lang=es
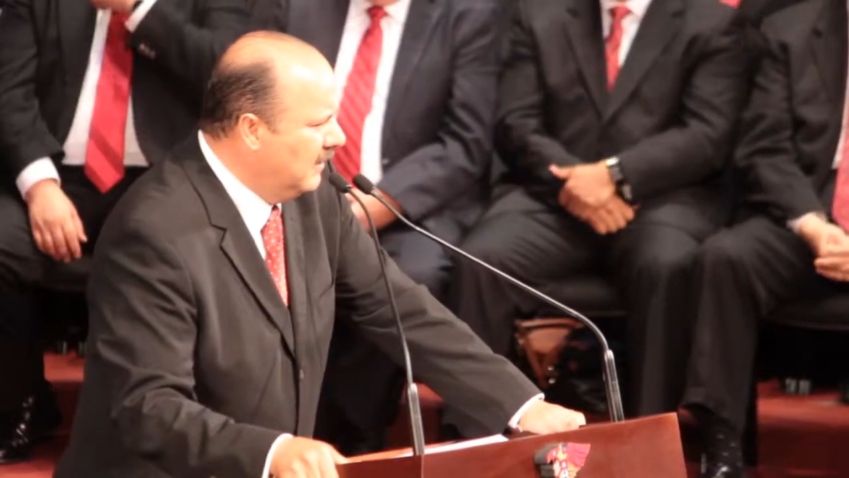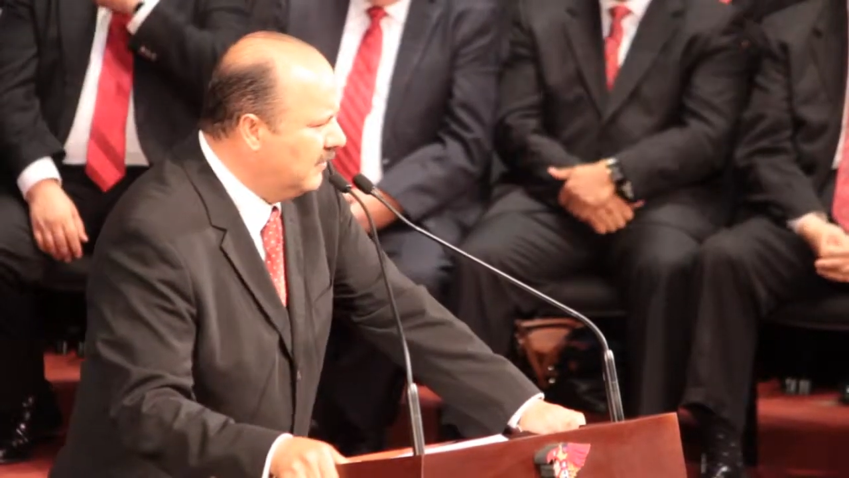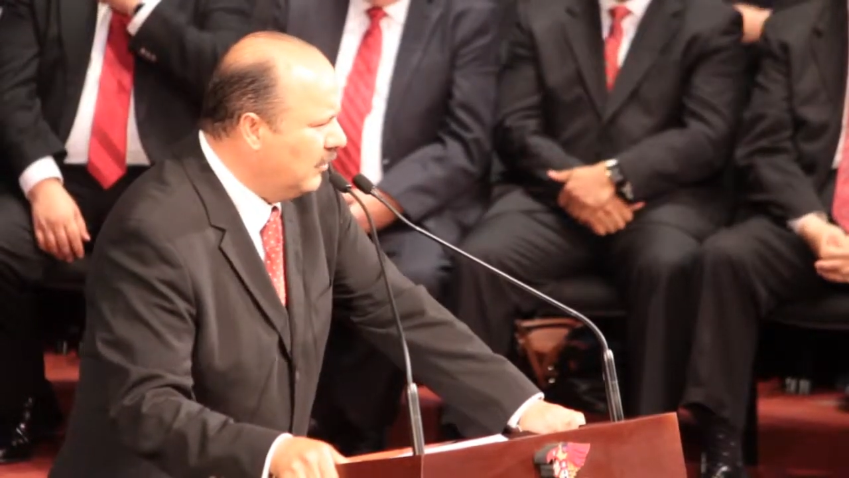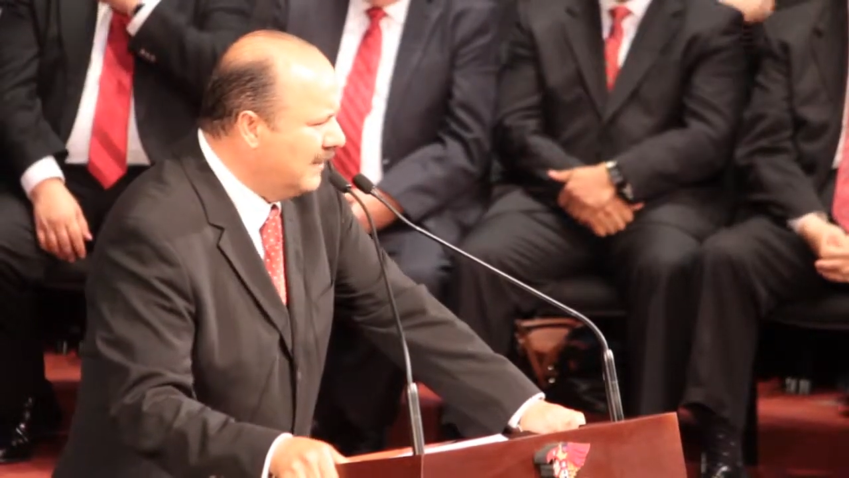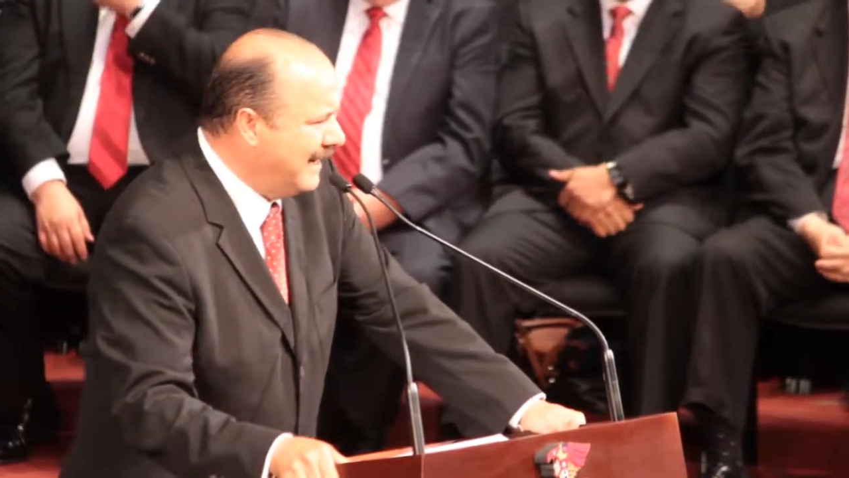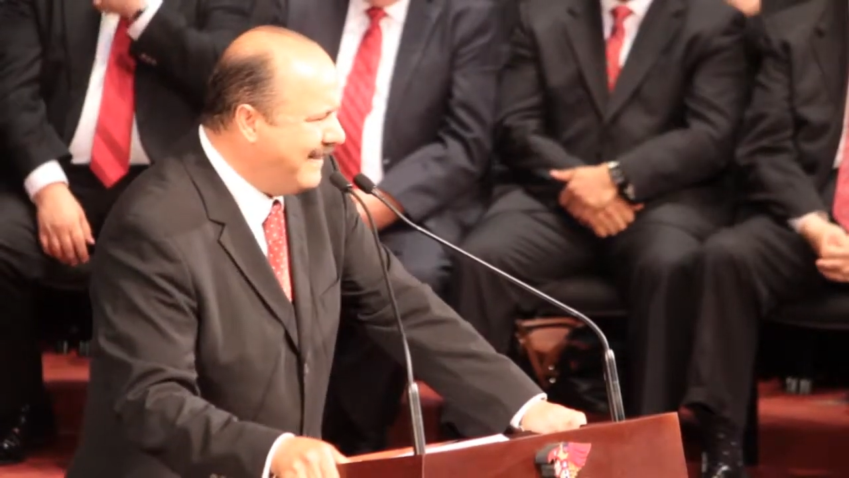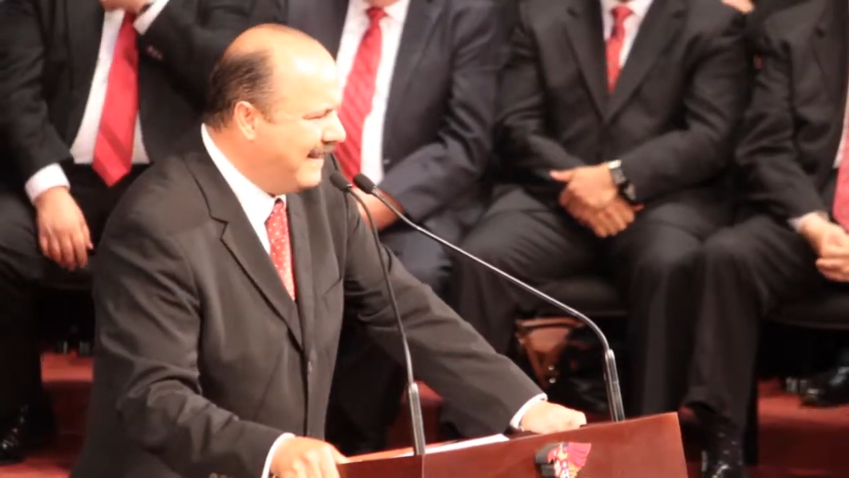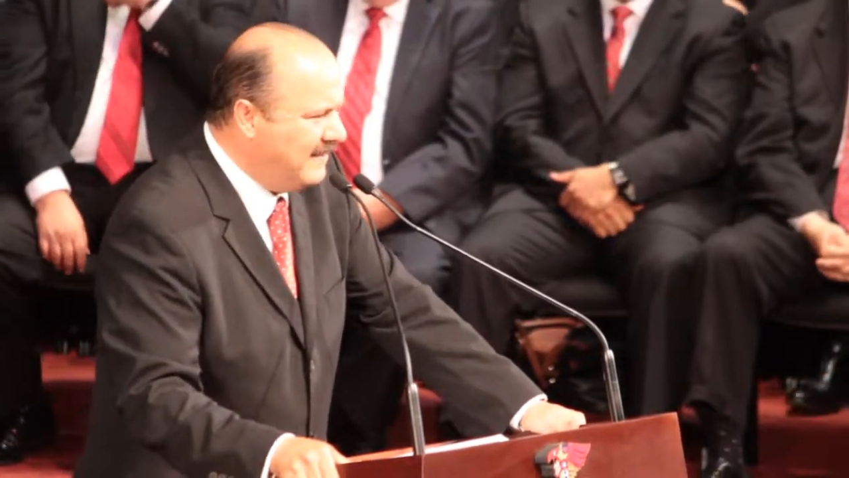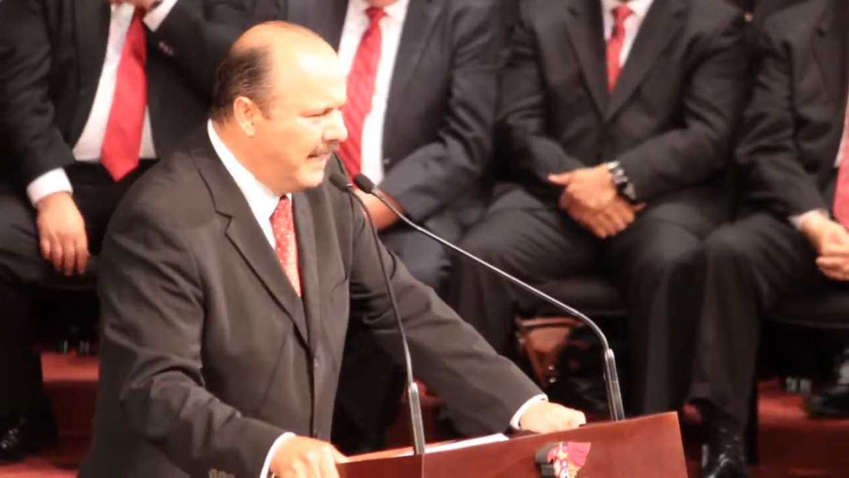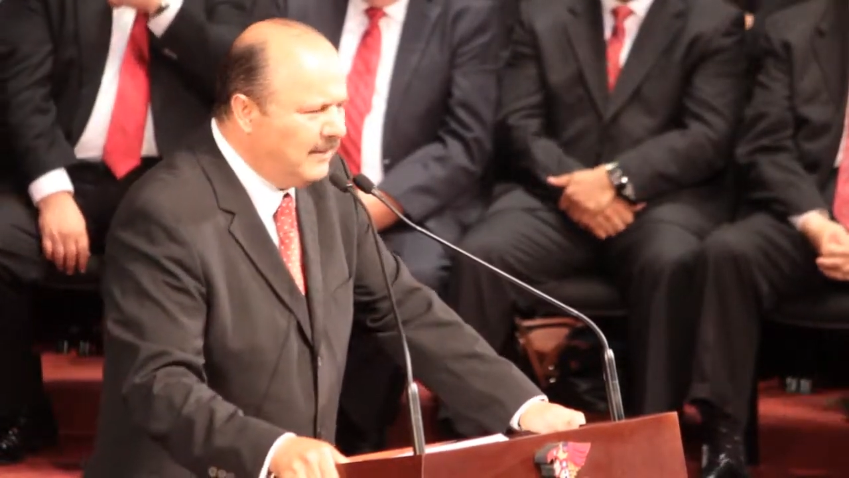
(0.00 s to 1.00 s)
son de
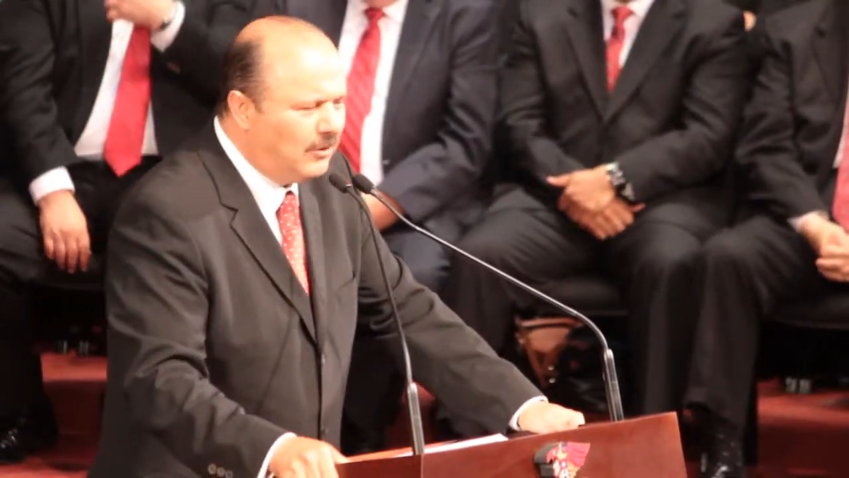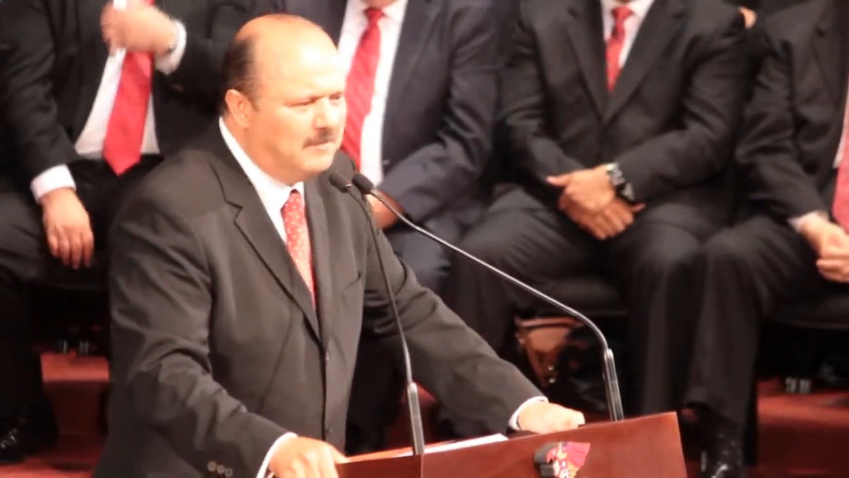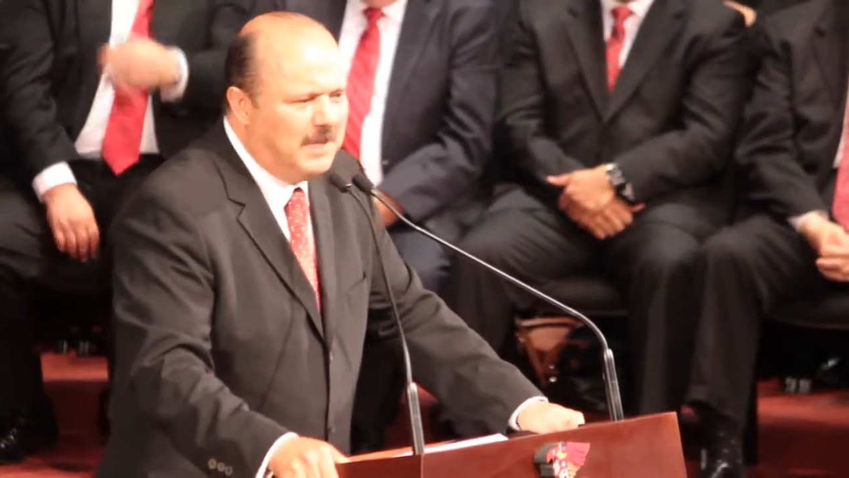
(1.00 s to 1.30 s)
300